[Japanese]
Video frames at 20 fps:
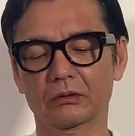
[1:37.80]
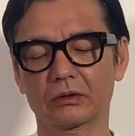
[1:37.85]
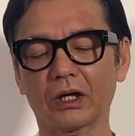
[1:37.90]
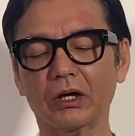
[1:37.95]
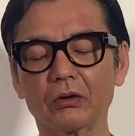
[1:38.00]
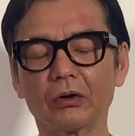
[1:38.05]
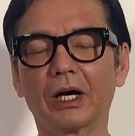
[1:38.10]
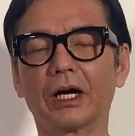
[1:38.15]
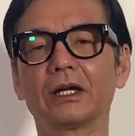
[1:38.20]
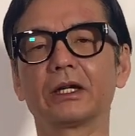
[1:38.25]

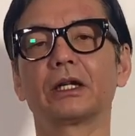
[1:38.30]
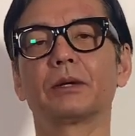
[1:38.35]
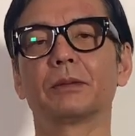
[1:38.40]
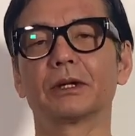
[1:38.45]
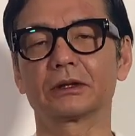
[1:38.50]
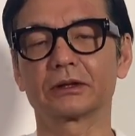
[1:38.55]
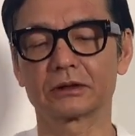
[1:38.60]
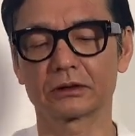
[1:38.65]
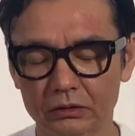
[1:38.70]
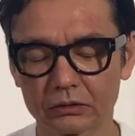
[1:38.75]
結構履いて
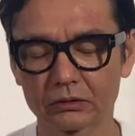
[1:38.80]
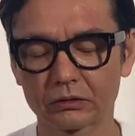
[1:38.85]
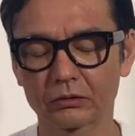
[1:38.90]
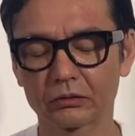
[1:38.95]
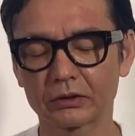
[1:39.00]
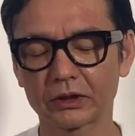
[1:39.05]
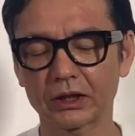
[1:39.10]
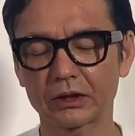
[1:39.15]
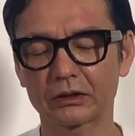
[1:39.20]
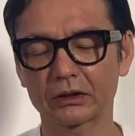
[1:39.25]
ます
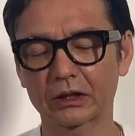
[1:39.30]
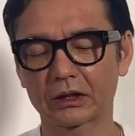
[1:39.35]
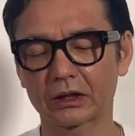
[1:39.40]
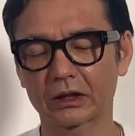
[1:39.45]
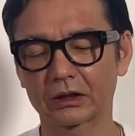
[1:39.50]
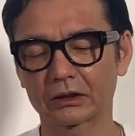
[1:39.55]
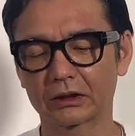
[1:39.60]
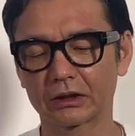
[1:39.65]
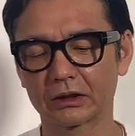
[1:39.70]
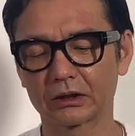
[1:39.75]
クロコダイルだか
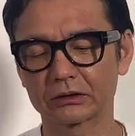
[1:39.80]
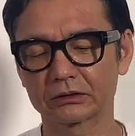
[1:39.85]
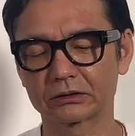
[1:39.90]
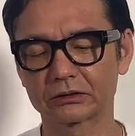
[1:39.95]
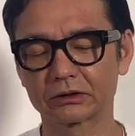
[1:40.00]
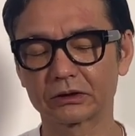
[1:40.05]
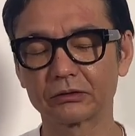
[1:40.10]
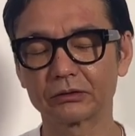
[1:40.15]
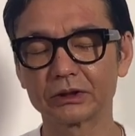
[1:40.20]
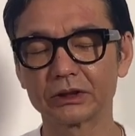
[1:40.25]
らって
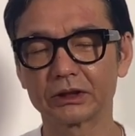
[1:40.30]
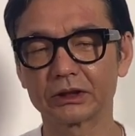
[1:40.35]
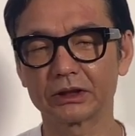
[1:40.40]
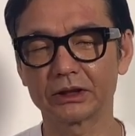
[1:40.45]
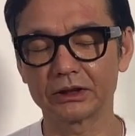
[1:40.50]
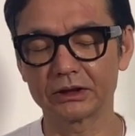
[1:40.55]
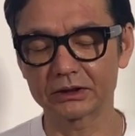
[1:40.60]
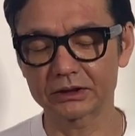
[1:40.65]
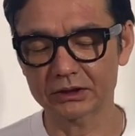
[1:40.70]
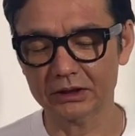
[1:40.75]
すごい
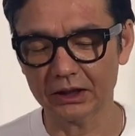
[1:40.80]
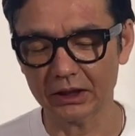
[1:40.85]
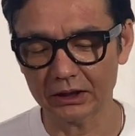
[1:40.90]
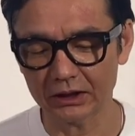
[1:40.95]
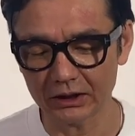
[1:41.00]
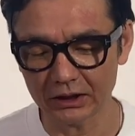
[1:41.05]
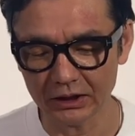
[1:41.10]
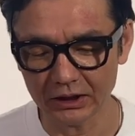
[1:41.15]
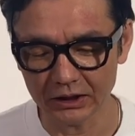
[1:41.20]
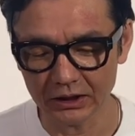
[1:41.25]
気
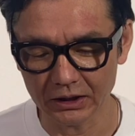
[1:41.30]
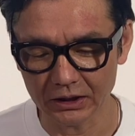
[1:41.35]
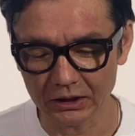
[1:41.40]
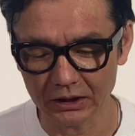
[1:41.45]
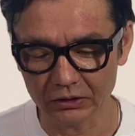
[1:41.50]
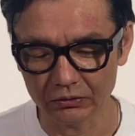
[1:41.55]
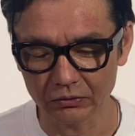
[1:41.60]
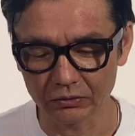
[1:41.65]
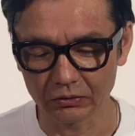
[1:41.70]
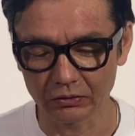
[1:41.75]
使ってなん
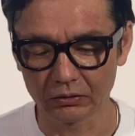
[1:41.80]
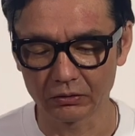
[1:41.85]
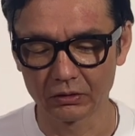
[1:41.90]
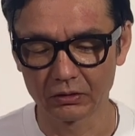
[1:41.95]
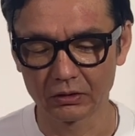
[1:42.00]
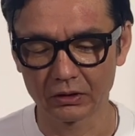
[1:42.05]
かこう